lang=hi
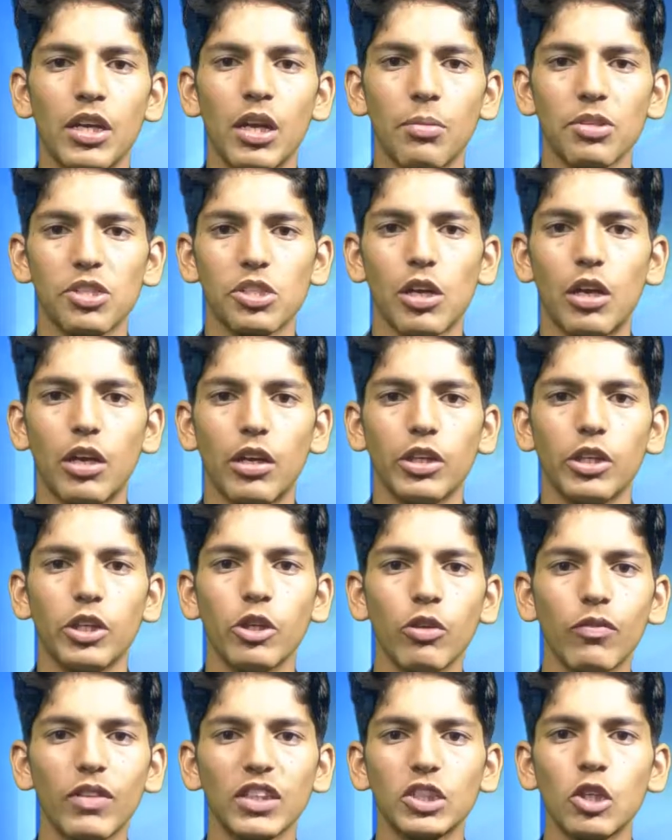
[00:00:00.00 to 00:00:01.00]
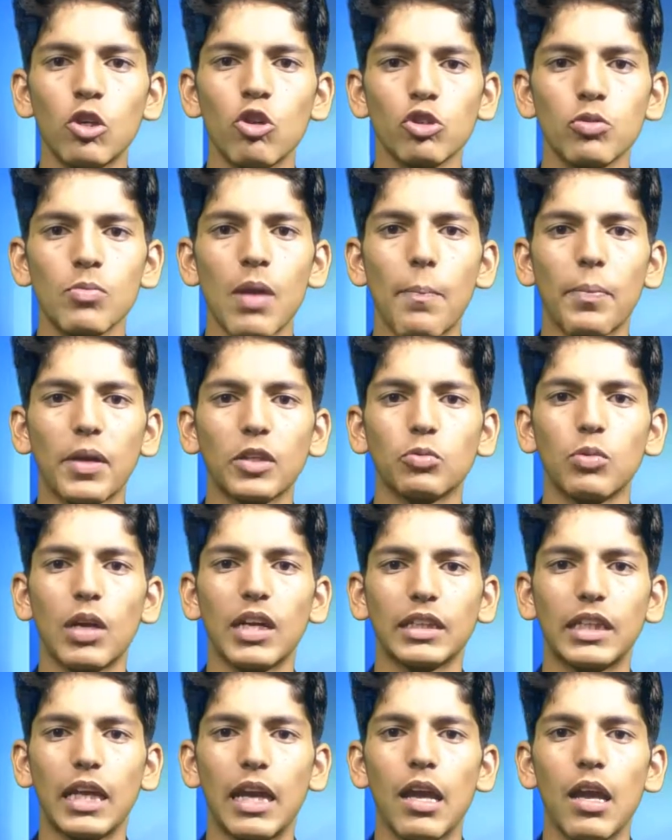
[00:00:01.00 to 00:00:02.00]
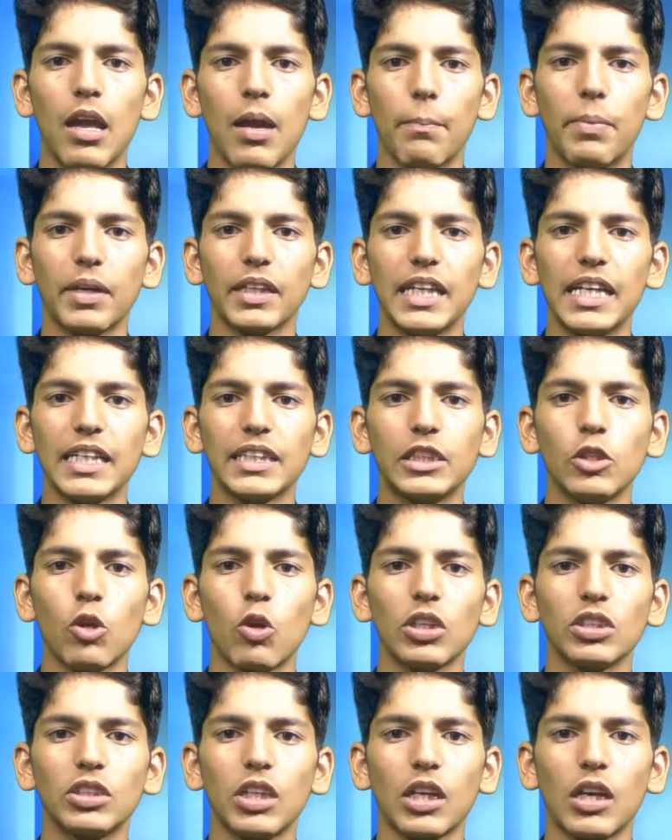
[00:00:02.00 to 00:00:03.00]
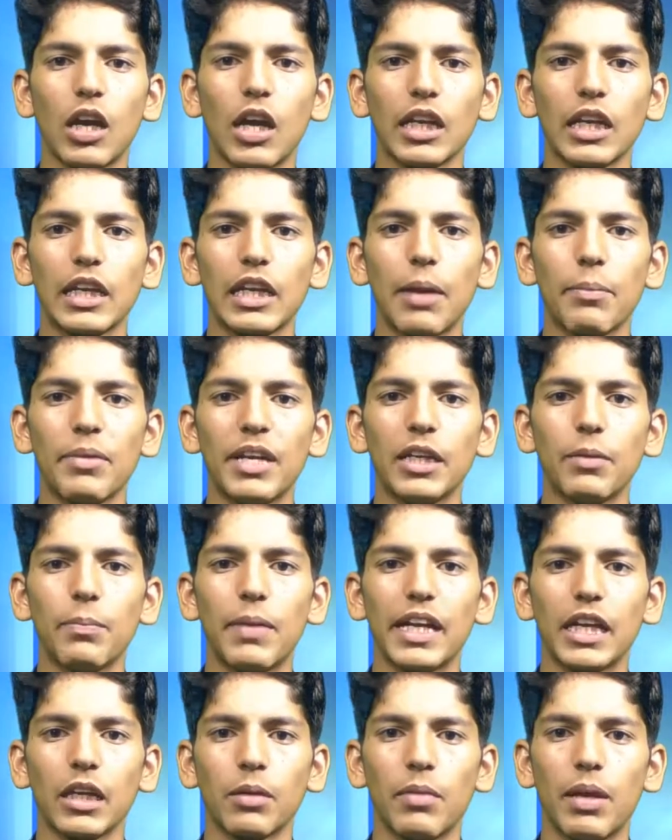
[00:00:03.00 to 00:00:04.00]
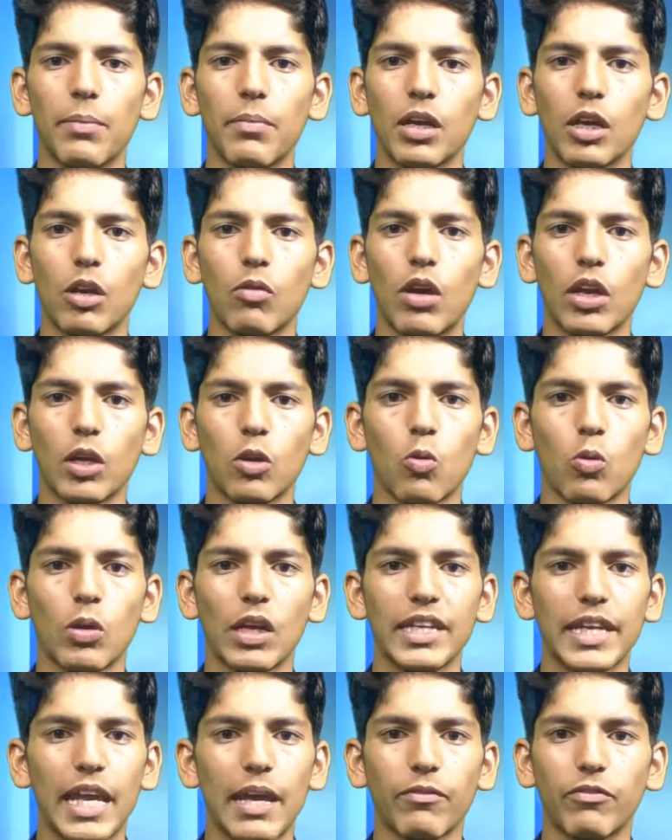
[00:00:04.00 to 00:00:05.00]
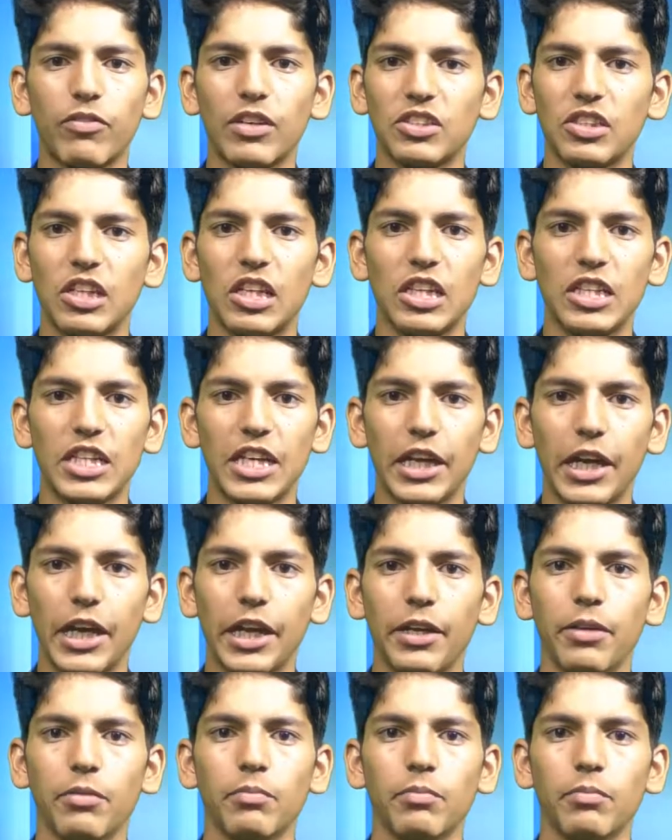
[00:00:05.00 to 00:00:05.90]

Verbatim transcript: नमस्कार यूनिवर्सल न्यूज में आपका स्वागत है प्रदेश योगी सरकार की कैबिनेट बैठक में मंगलवार को कई अहम फैसले लिए गए